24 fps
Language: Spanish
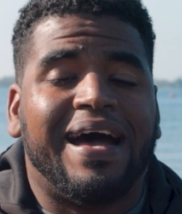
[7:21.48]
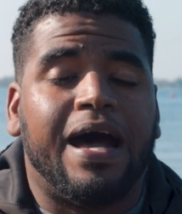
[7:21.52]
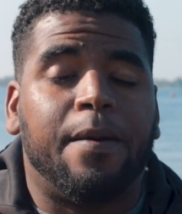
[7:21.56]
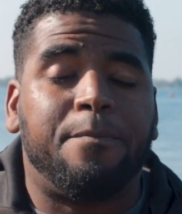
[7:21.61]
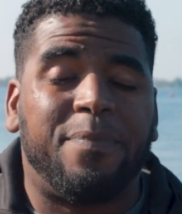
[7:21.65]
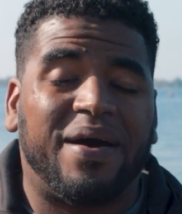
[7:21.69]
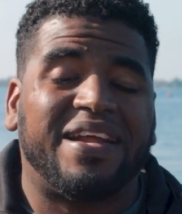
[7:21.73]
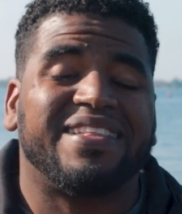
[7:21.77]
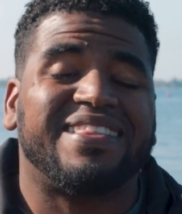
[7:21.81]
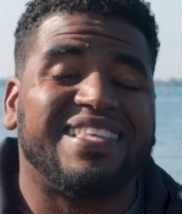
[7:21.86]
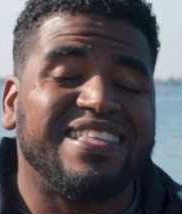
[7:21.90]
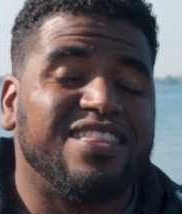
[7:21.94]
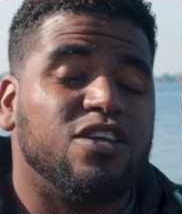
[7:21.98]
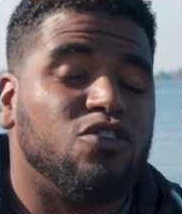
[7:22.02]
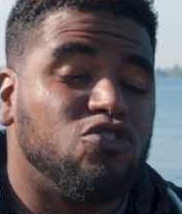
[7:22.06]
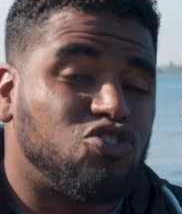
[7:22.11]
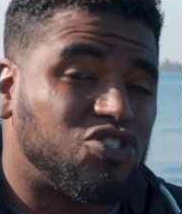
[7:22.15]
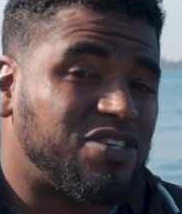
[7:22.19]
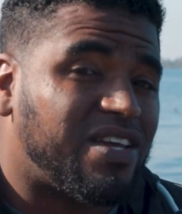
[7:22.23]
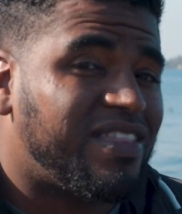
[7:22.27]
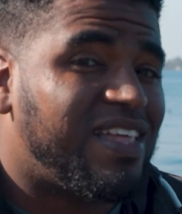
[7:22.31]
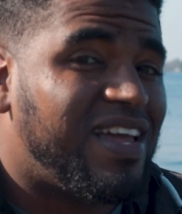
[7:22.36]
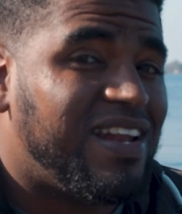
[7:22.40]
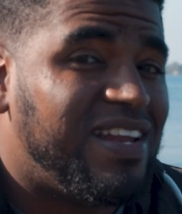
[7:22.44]
Aparte de
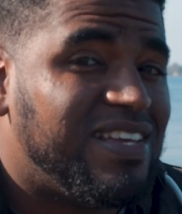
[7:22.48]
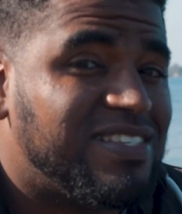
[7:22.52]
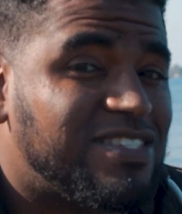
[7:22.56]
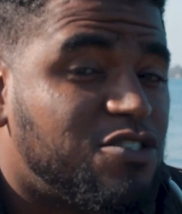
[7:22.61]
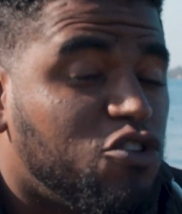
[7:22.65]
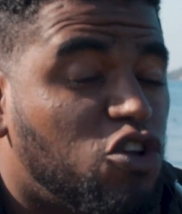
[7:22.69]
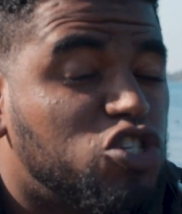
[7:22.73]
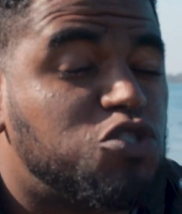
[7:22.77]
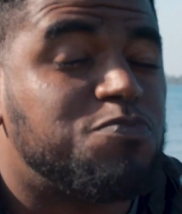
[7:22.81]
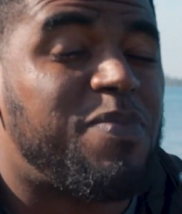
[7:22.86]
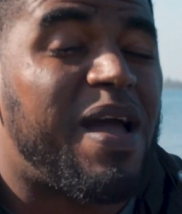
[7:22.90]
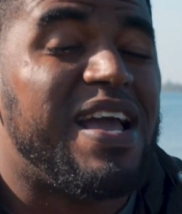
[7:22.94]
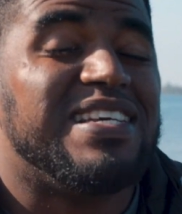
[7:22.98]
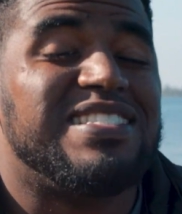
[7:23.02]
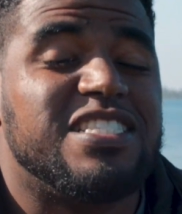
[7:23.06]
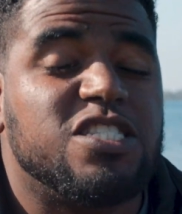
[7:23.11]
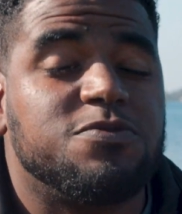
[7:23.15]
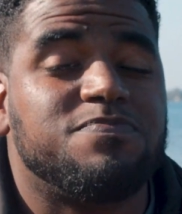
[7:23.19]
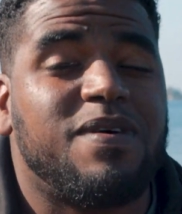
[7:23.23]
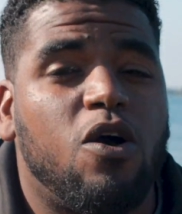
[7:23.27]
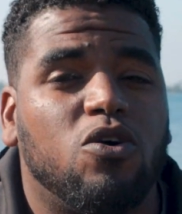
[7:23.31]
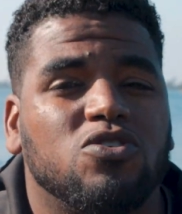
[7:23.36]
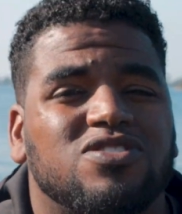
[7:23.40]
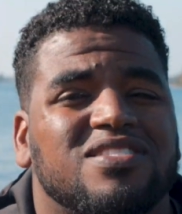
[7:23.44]
los canales, los
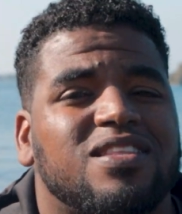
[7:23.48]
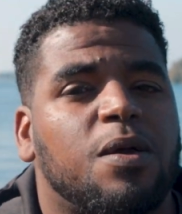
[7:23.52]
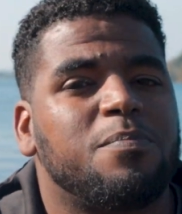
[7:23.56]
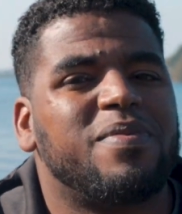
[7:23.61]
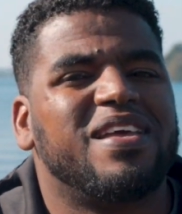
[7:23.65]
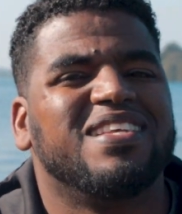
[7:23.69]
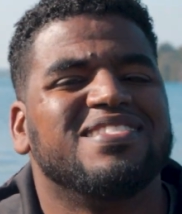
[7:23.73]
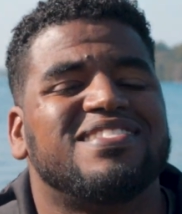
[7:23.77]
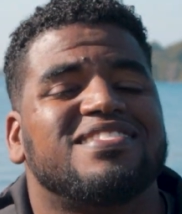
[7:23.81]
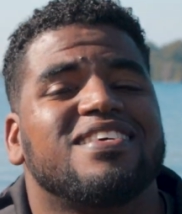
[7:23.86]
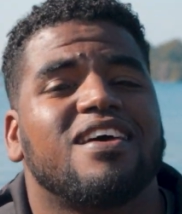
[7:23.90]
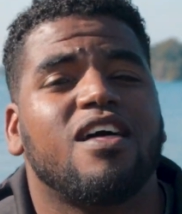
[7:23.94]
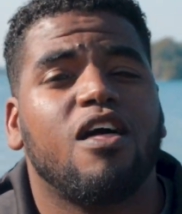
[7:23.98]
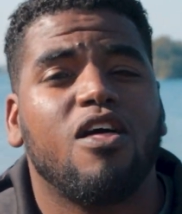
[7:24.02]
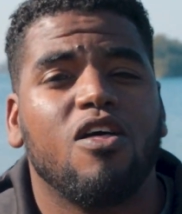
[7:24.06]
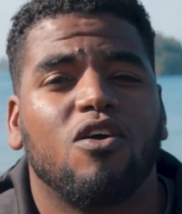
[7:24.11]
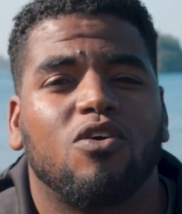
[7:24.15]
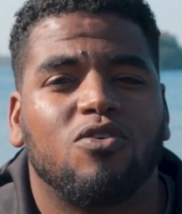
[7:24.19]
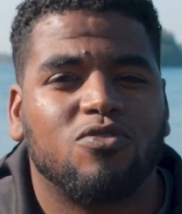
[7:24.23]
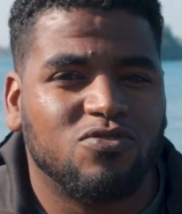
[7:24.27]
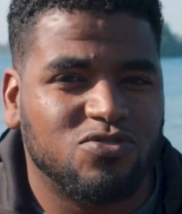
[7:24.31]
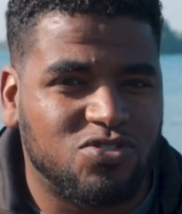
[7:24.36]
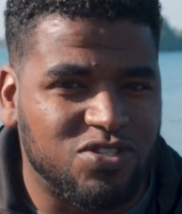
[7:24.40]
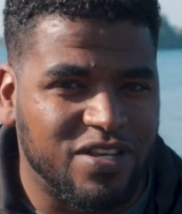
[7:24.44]
Países Bajos también se han dado a
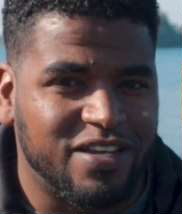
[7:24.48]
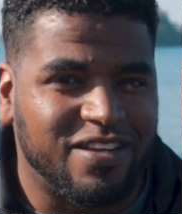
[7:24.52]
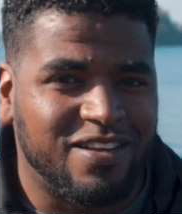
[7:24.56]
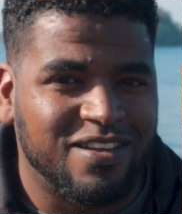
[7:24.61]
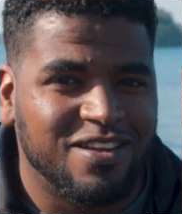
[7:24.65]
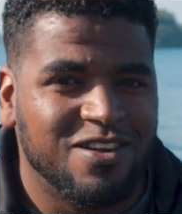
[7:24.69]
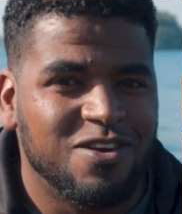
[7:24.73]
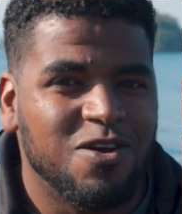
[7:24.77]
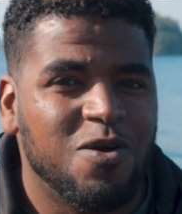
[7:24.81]
conocer